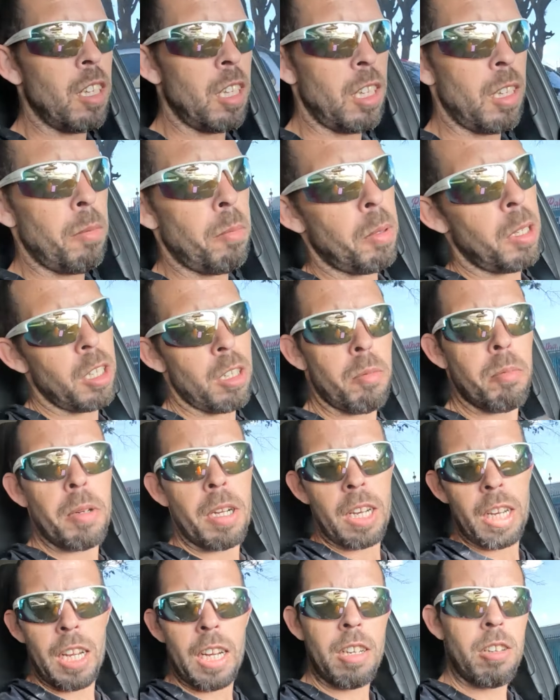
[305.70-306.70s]
né? Ali perto do
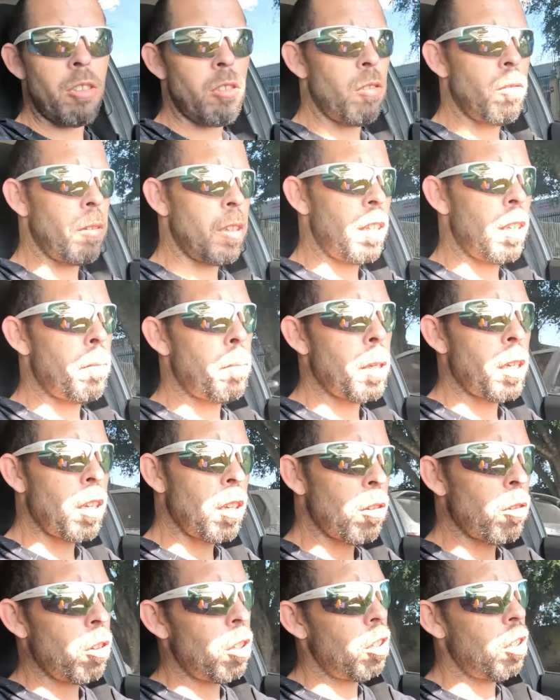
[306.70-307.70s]
Paládio, mas aí peguei
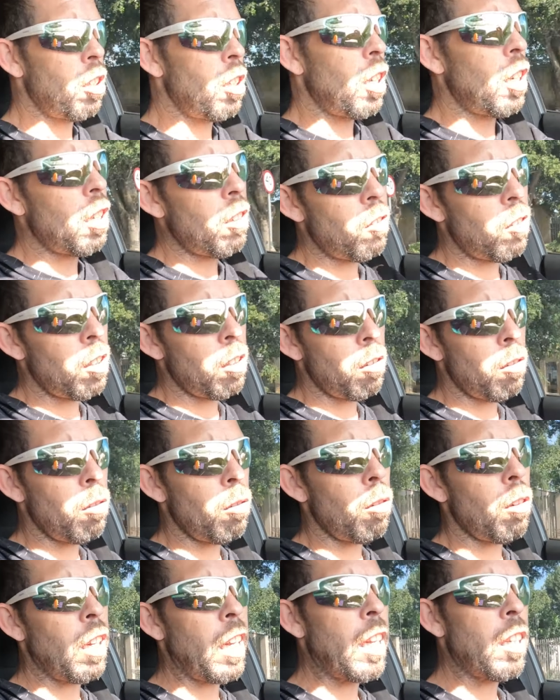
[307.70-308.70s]
uma corridinha dali vindo
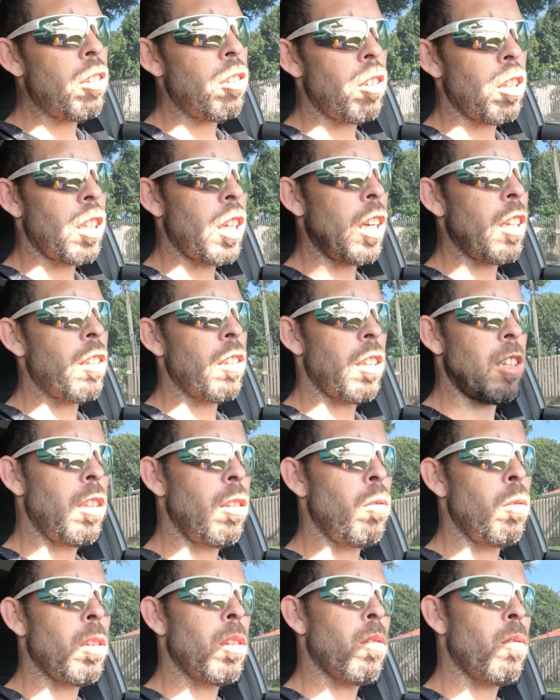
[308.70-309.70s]
do lado de casa aqui,
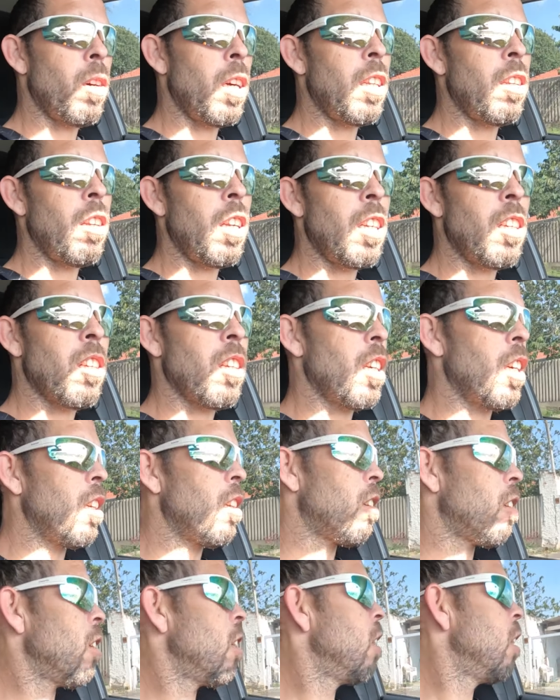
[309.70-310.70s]
duas quadras lá de
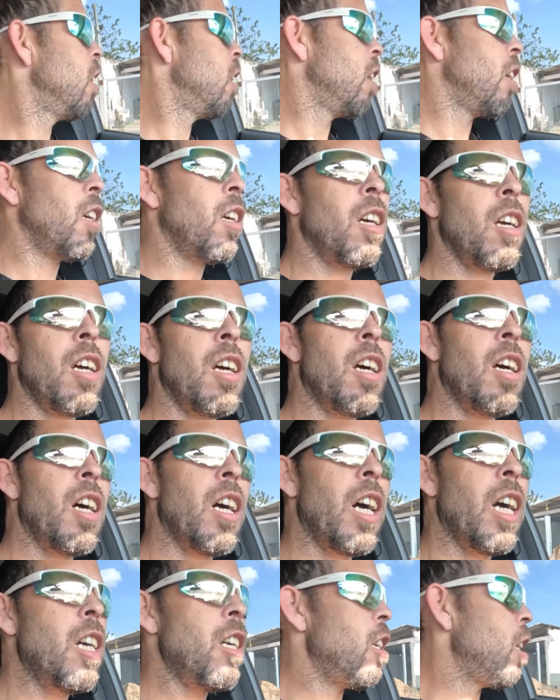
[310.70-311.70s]
casa.
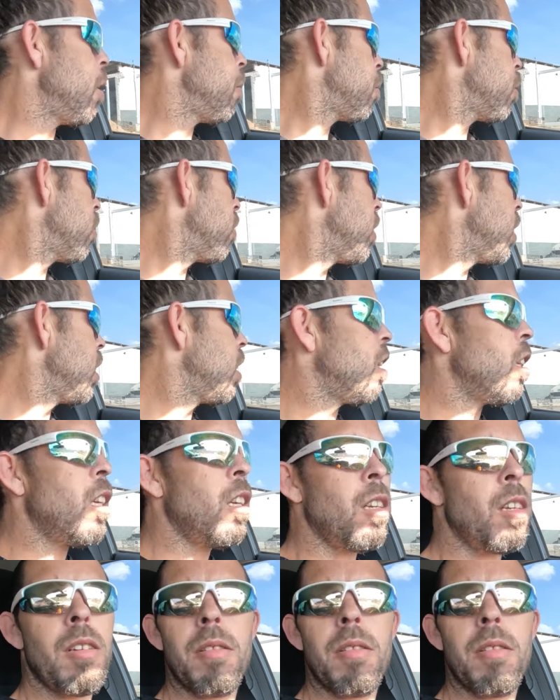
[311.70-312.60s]
Aí já aproveitei